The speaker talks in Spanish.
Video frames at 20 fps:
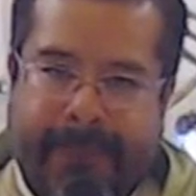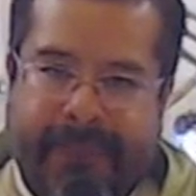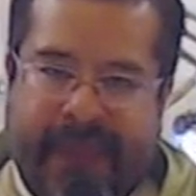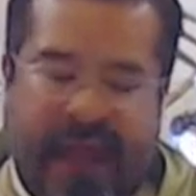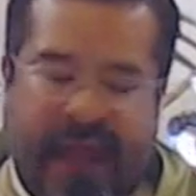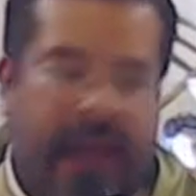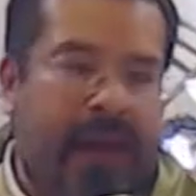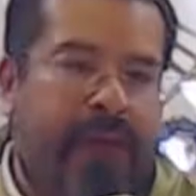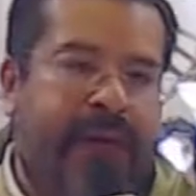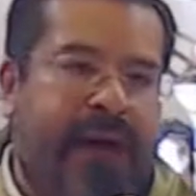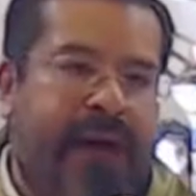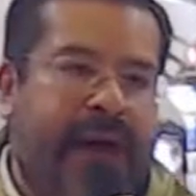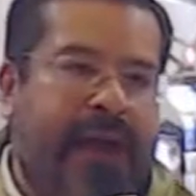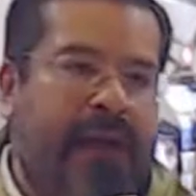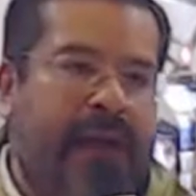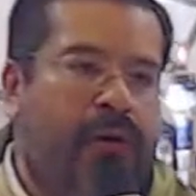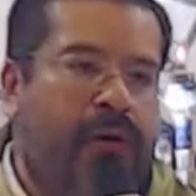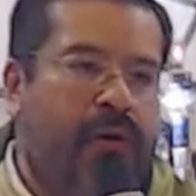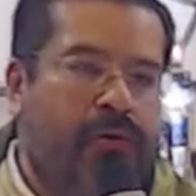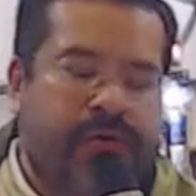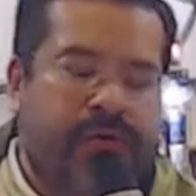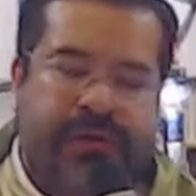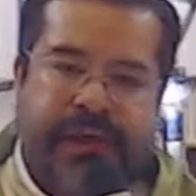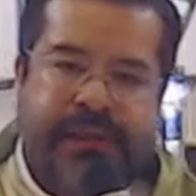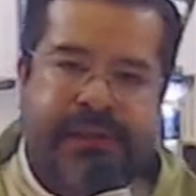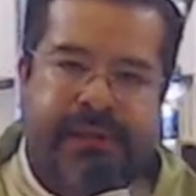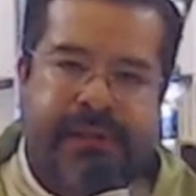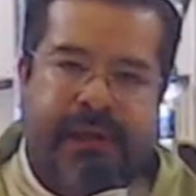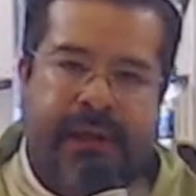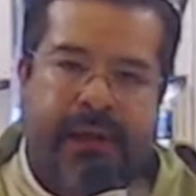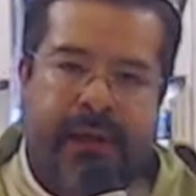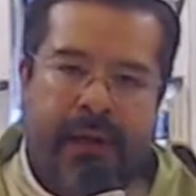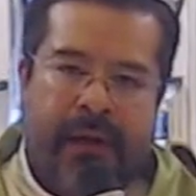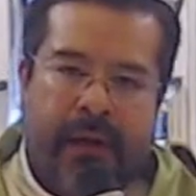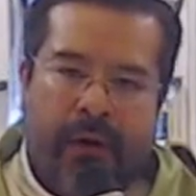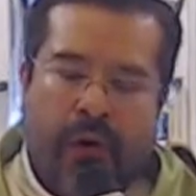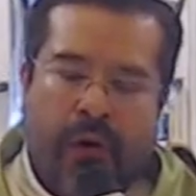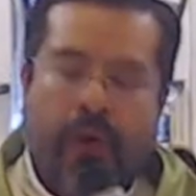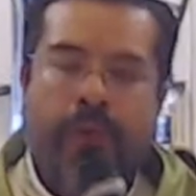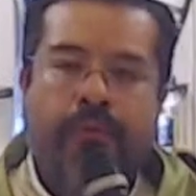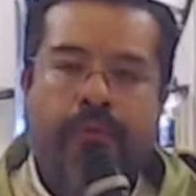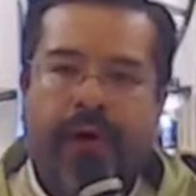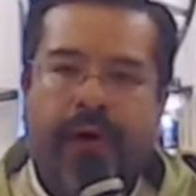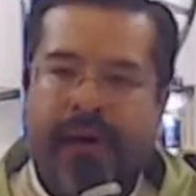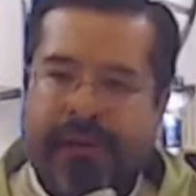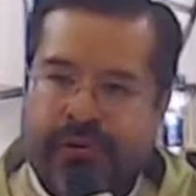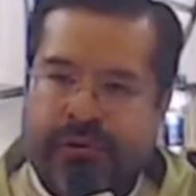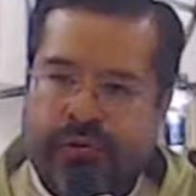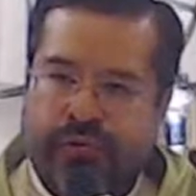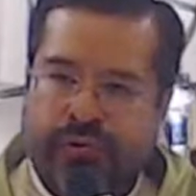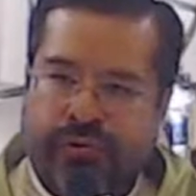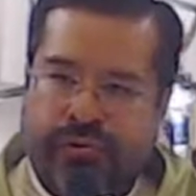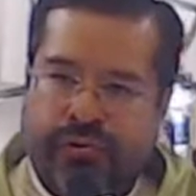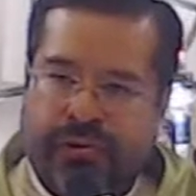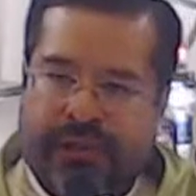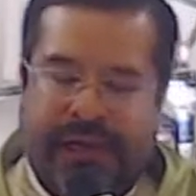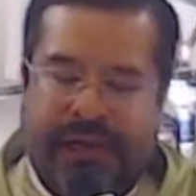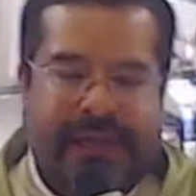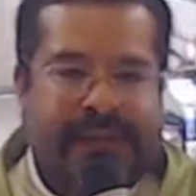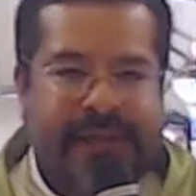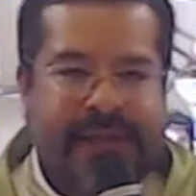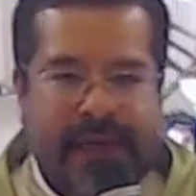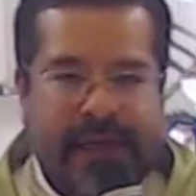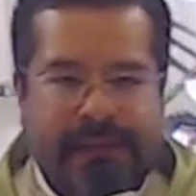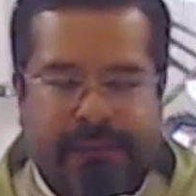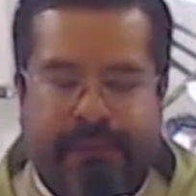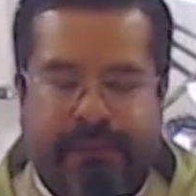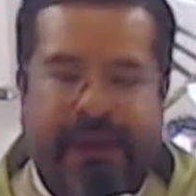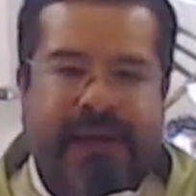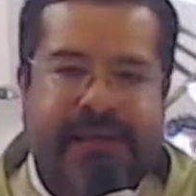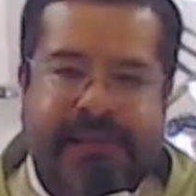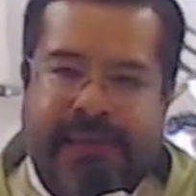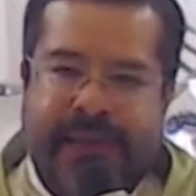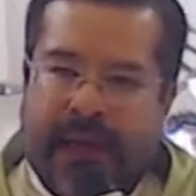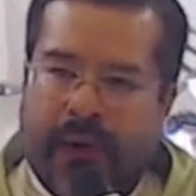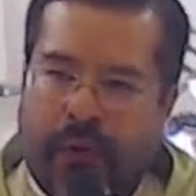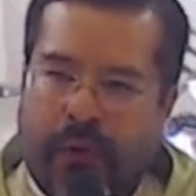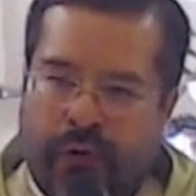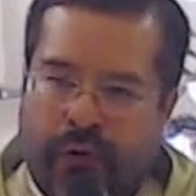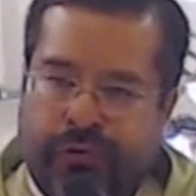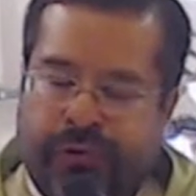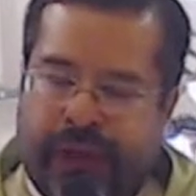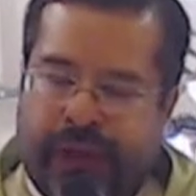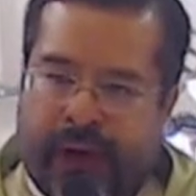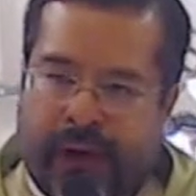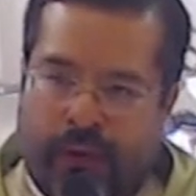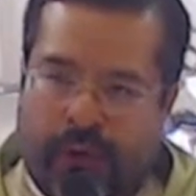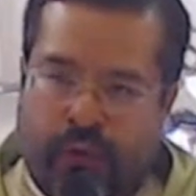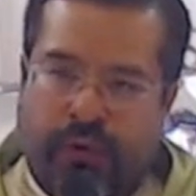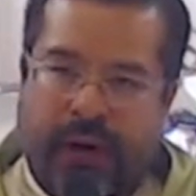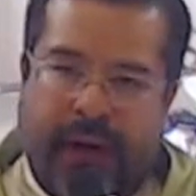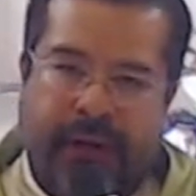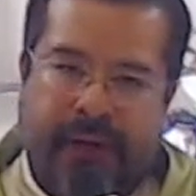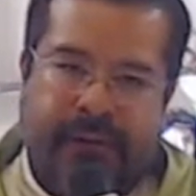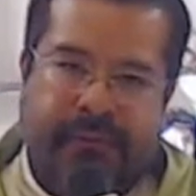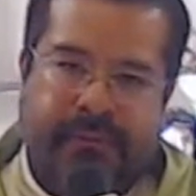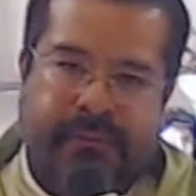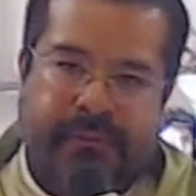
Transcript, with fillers: el Evangelio nos dice cómo Jesús se expresa con ternura